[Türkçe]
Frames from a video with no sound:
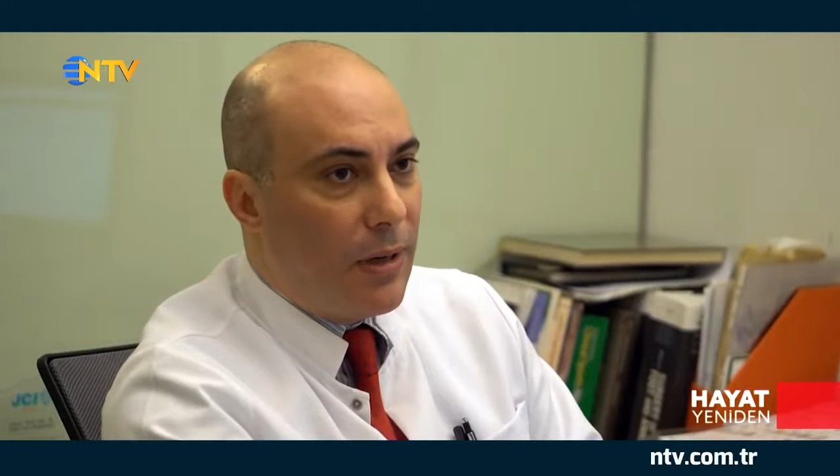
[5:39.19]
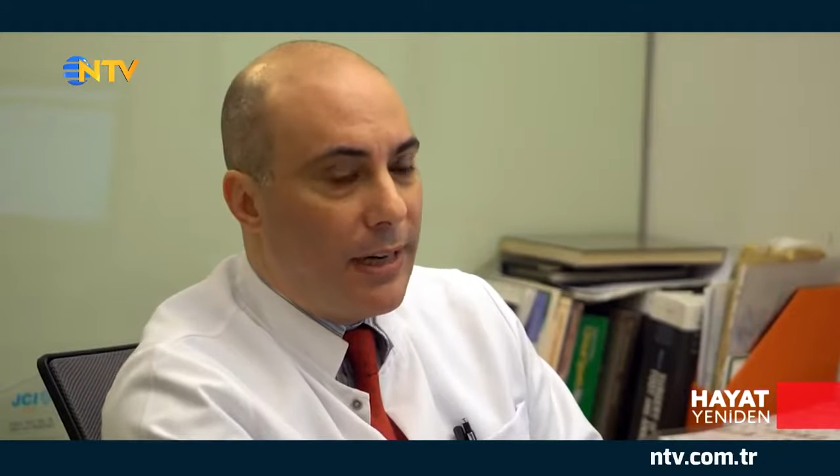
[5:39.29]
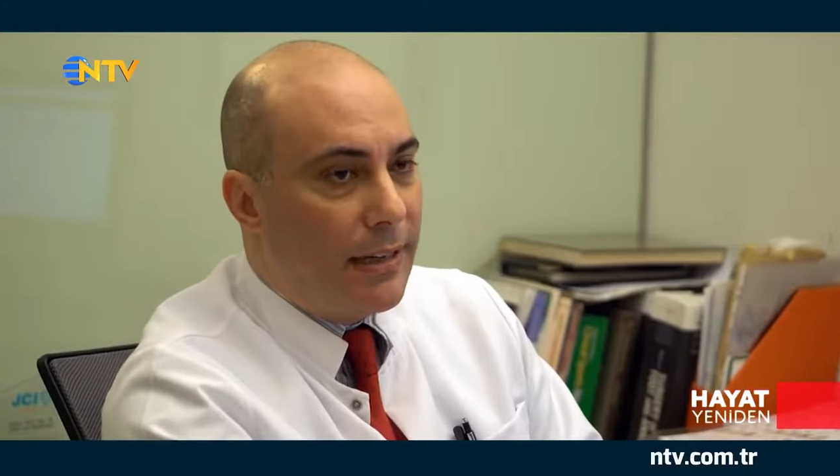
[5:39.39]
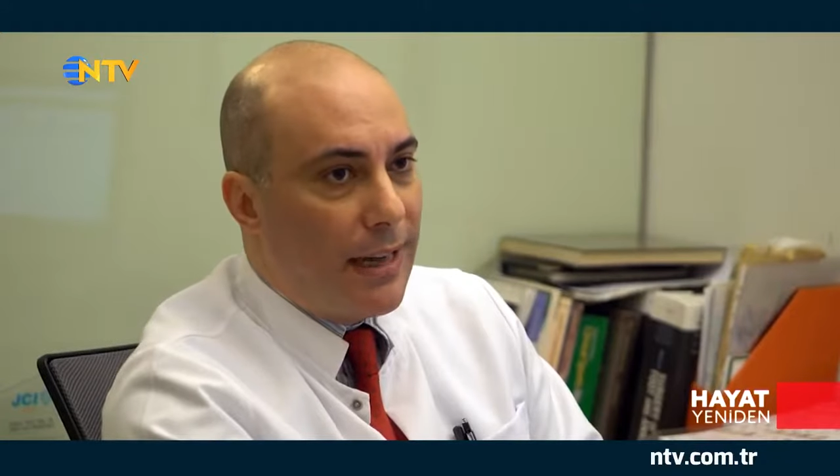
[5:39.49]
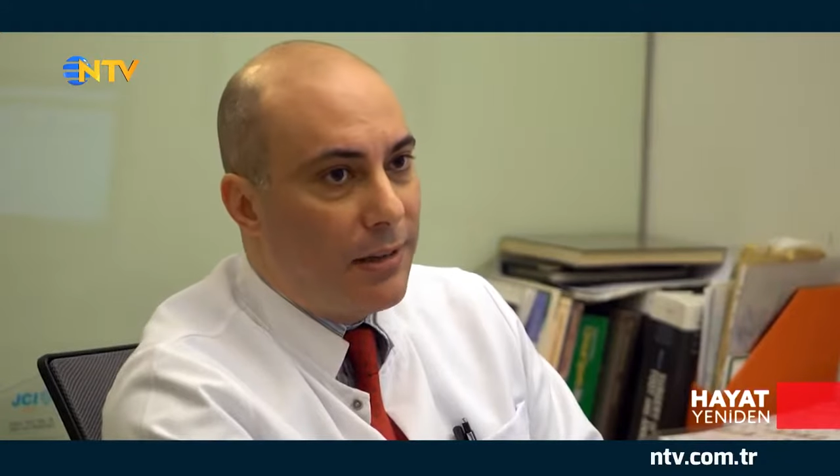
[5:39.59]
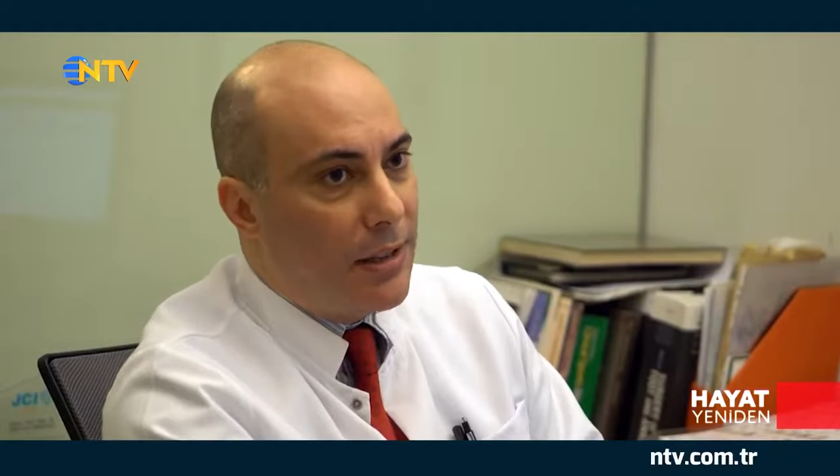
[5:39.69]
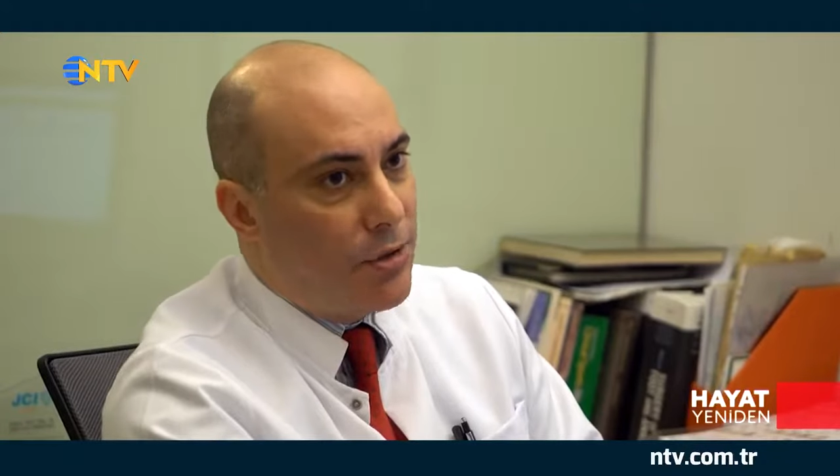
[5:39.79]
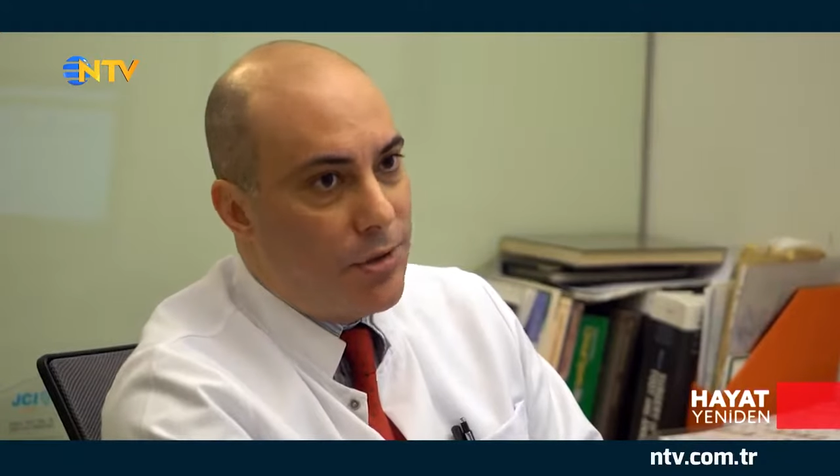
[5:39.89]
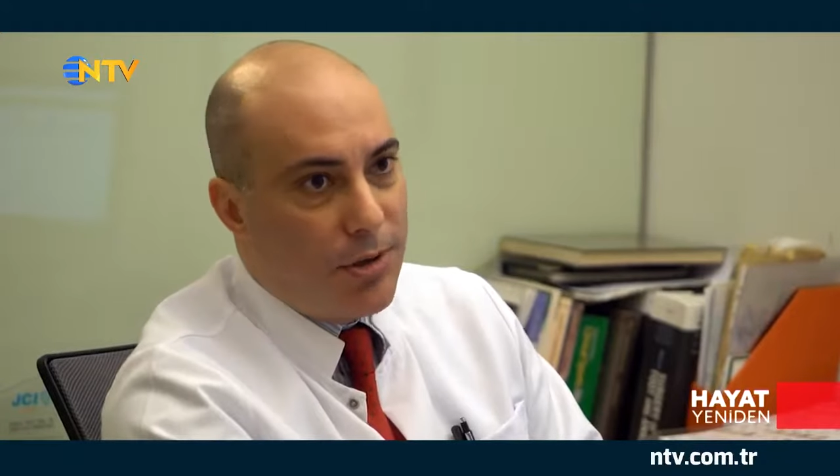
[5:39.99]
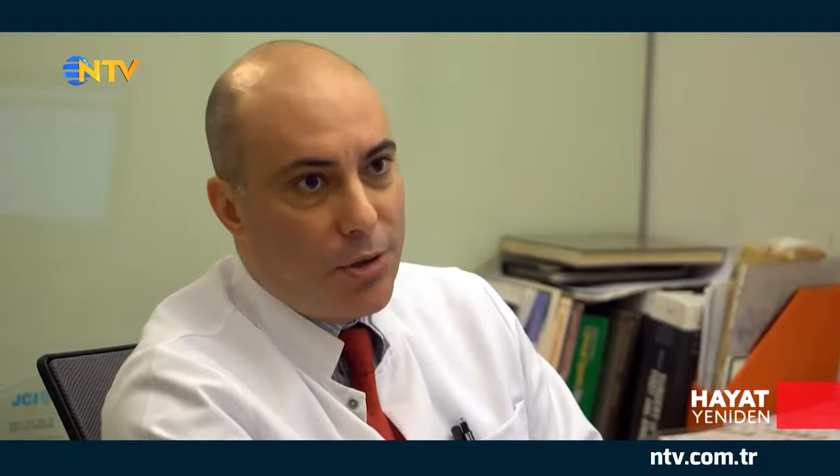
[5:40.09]
erken
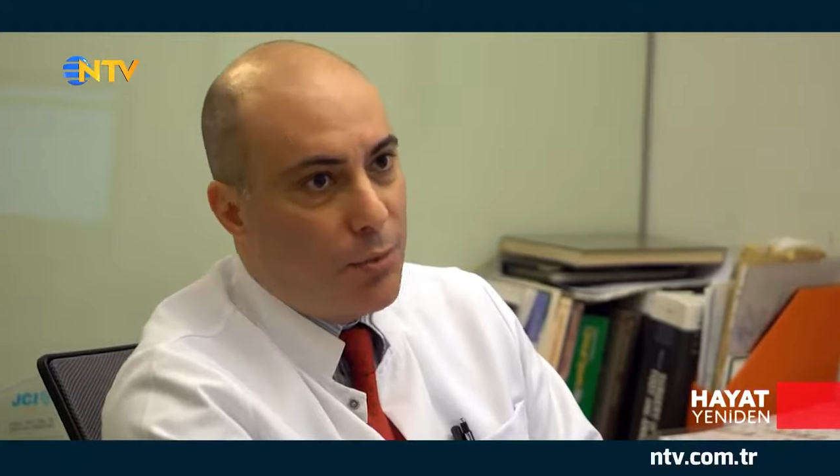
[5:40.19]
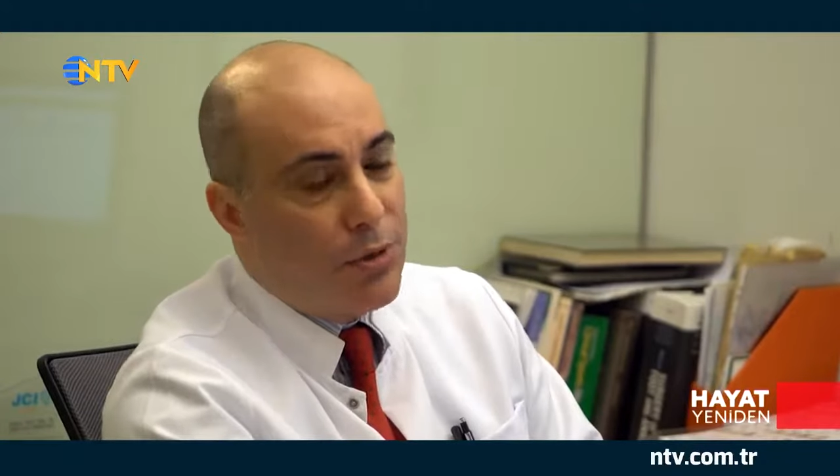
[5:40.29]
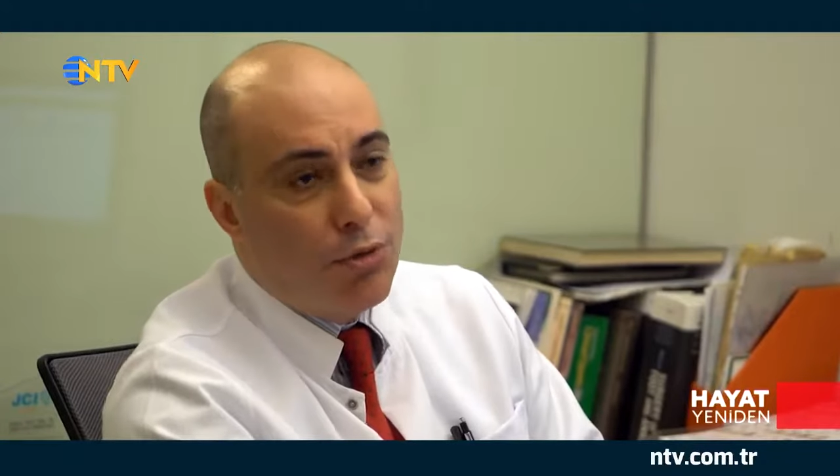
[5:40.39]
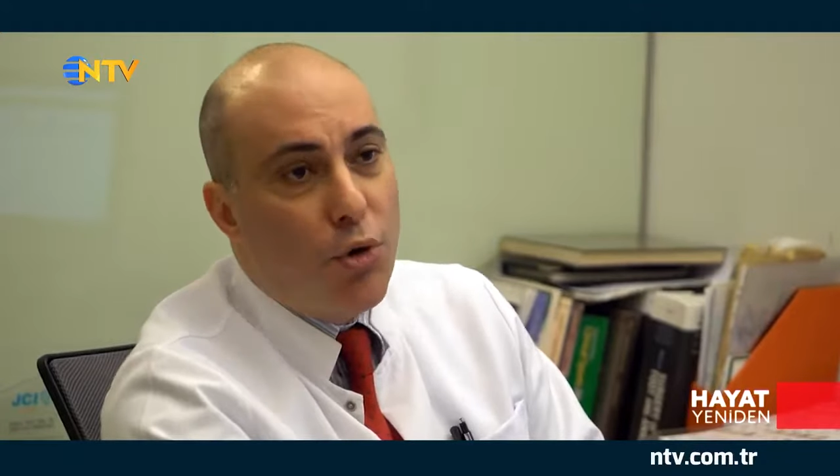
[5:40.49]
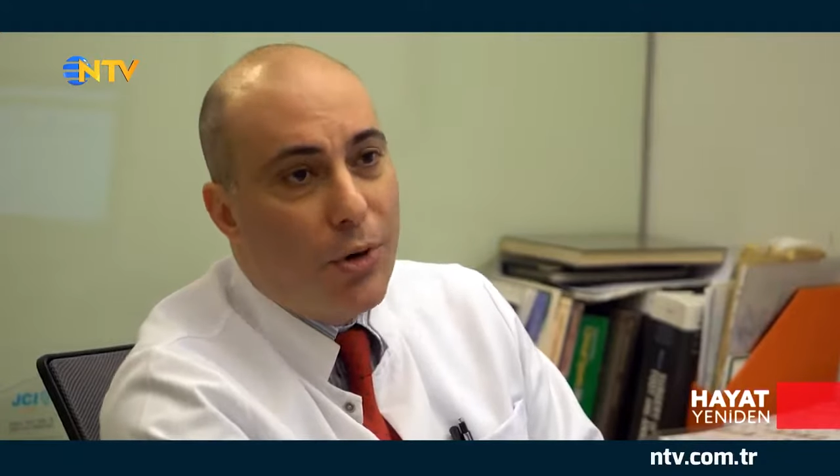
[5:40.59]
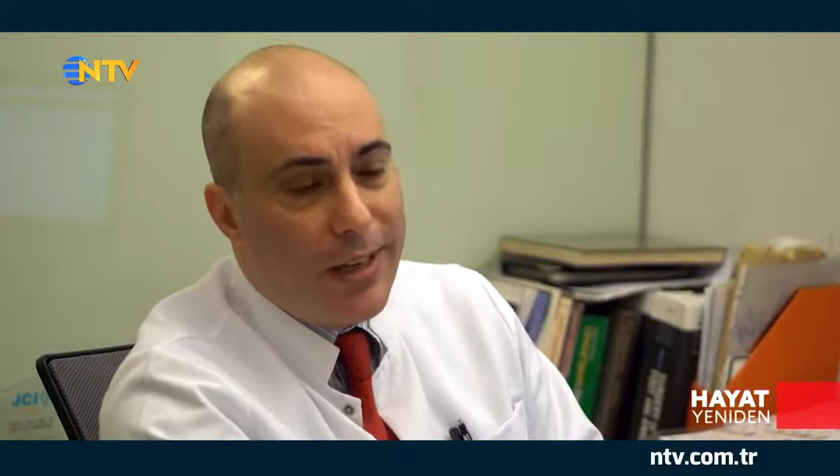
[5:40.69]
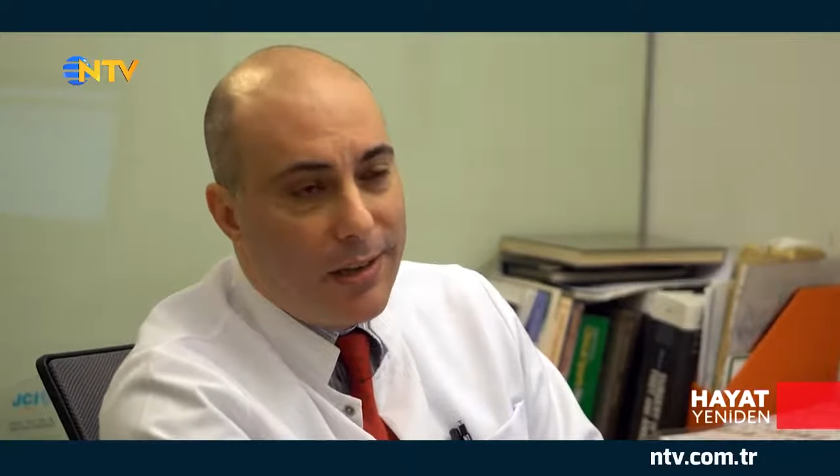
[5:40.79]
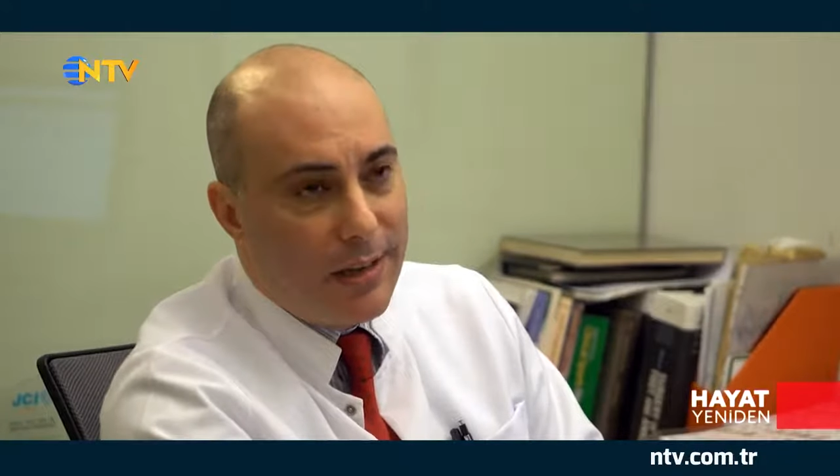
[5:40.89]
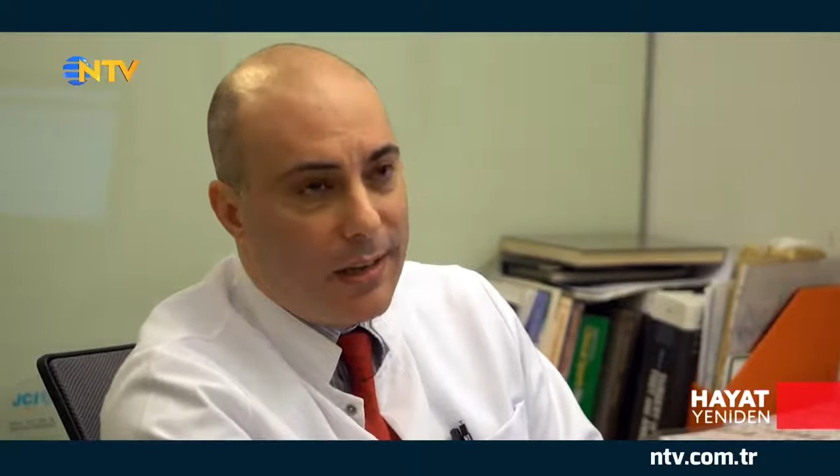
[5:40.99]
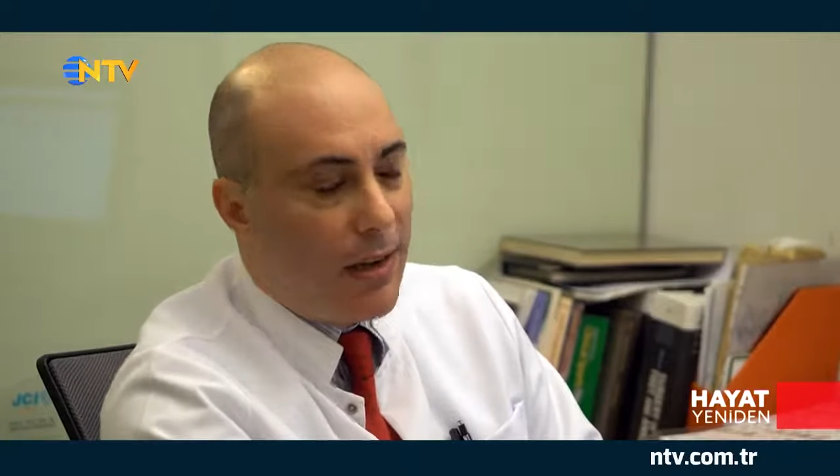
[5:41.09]
teşhis aşaması çok
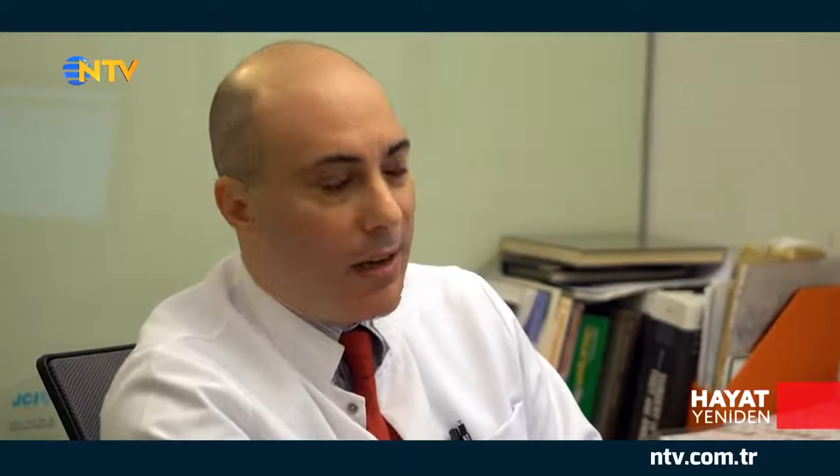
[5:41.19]
geride